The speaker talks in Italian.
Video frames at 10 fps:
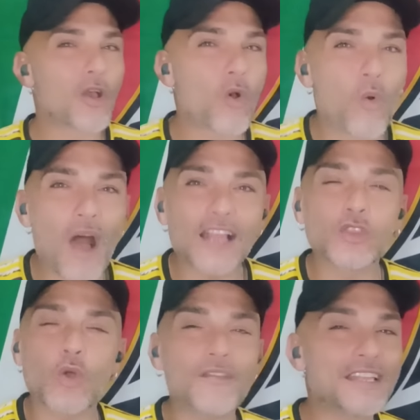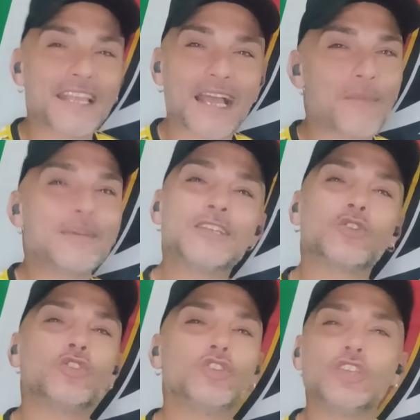quanto avete
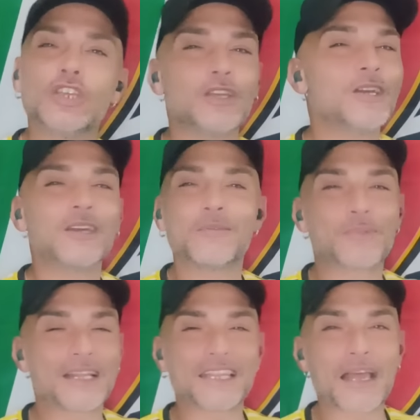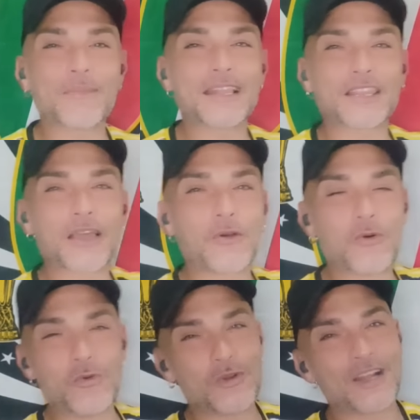capito di praticamente
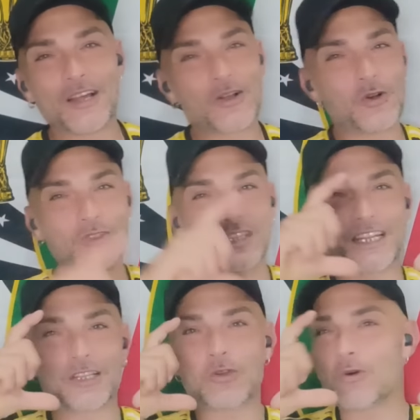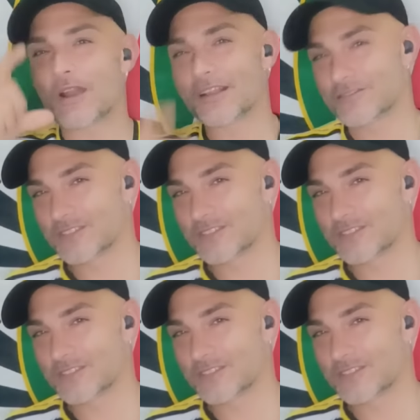un contenitore,